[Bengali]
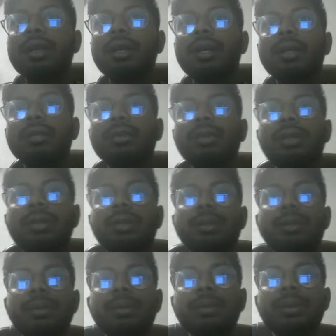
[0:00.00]
আসলে
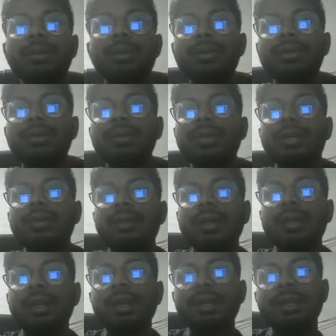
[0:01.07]
ওইভাবে কোনো কিছু দেখছি
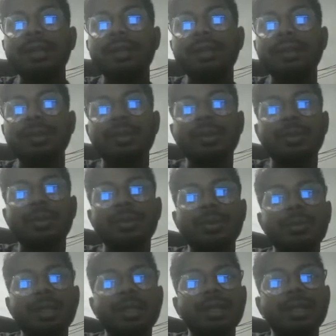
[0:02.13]
না এই যে ওদের
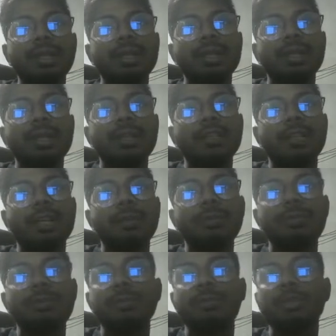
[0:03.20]
ওয়েবসাইটের টার্মস
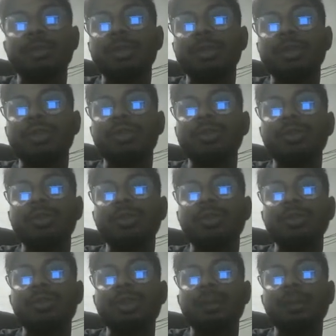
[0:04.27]
অ্যান্ড কন্ডিশনগুলো
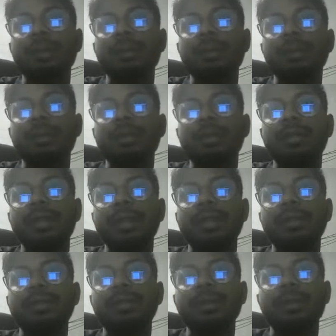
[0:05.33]
সব এইভাবেই দেওয়া
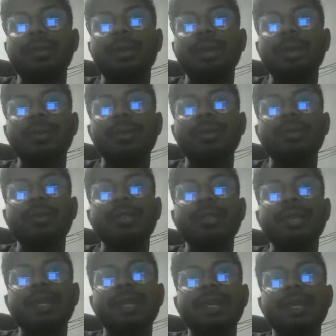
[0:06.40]
আছে মানে মেন
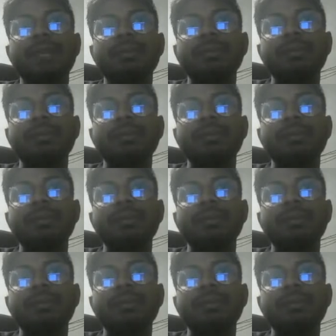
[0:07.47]
ওয়েবসাইটে আপনি